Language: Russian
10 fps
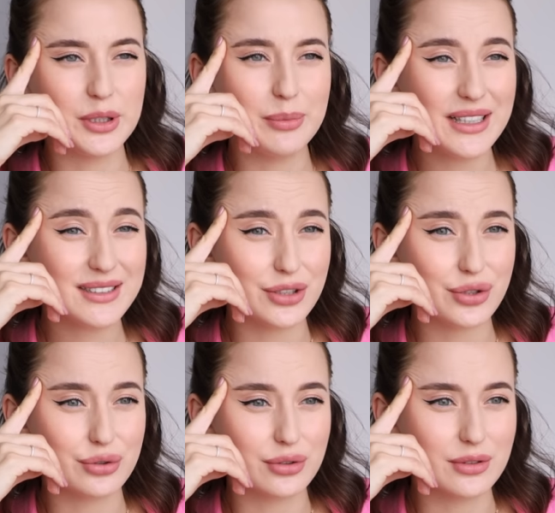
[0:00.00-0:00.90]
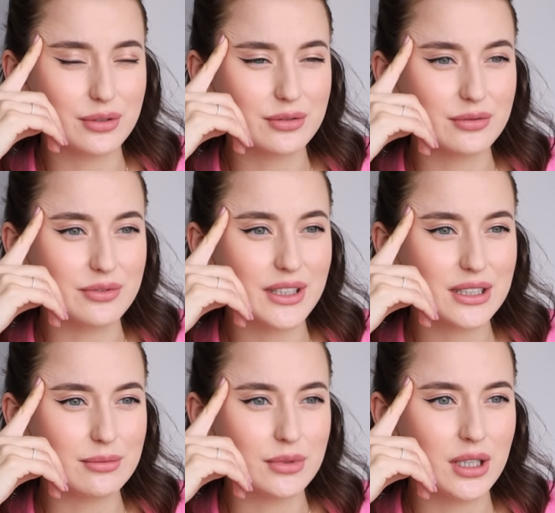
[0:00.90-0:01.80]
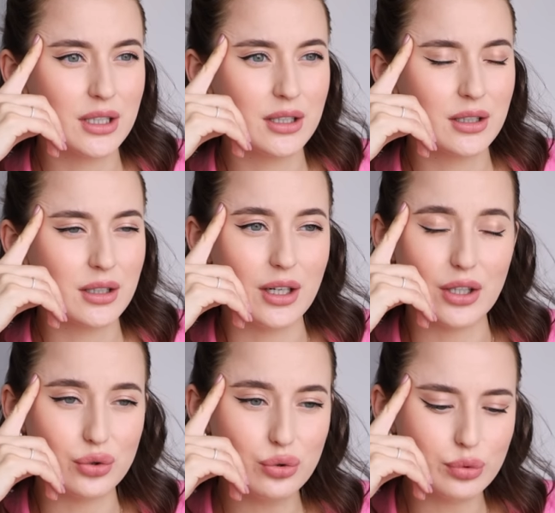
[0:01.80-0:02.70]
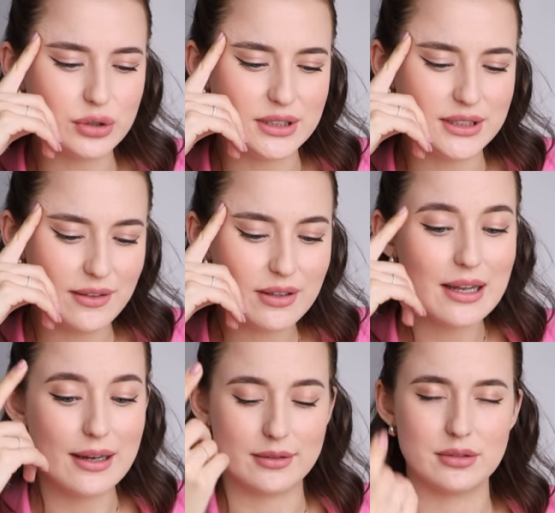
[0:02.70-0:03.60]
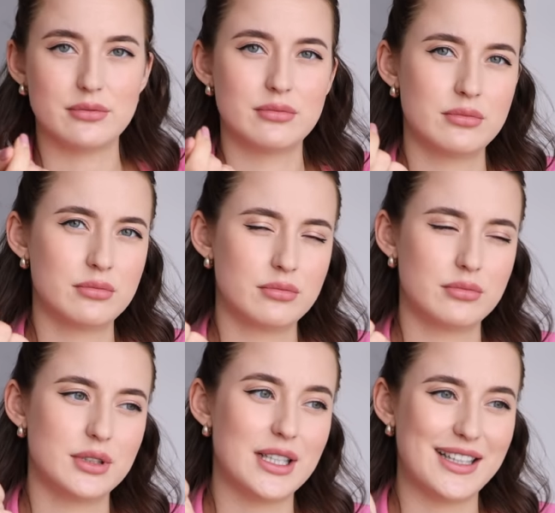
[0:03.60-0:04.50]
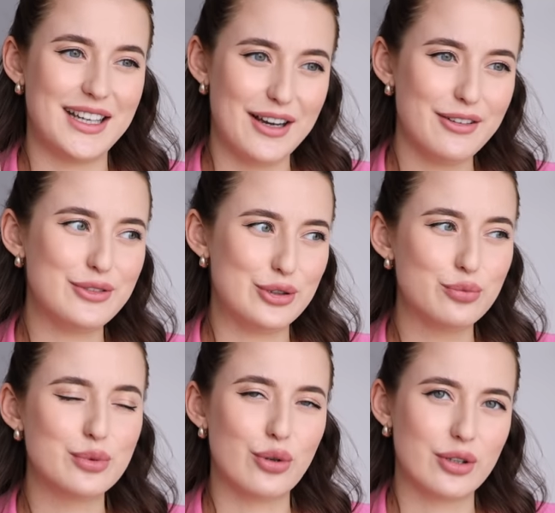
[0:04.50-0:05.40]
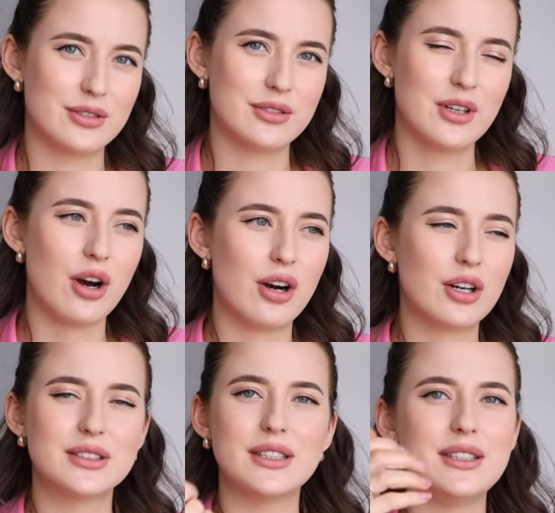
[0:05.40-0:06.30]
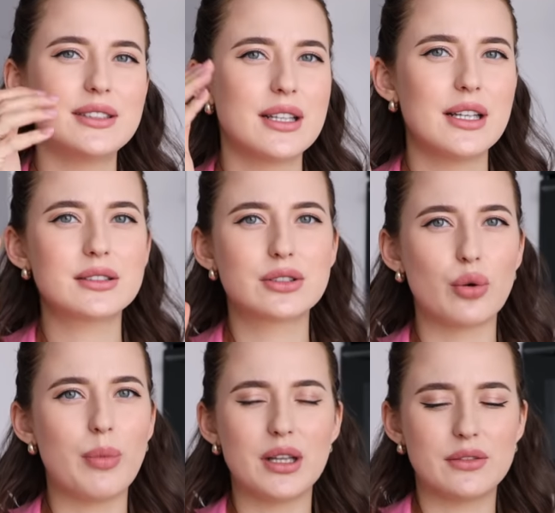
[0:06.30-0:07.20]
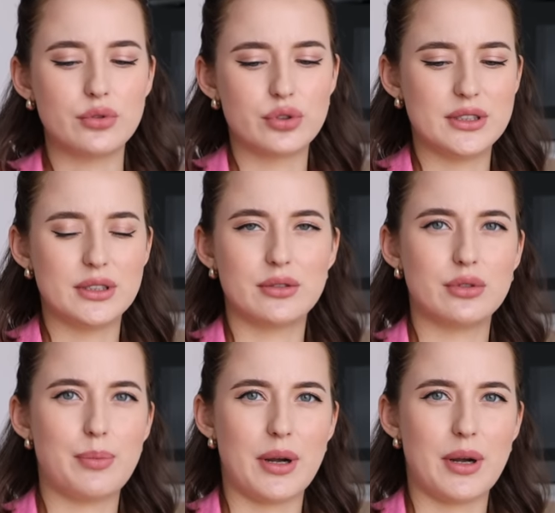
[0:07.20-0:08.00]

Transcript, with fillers: понимаете, что в этом году будет 9 лет как я веду блог. на 10 лет 100 баллов нужно сделать какой-то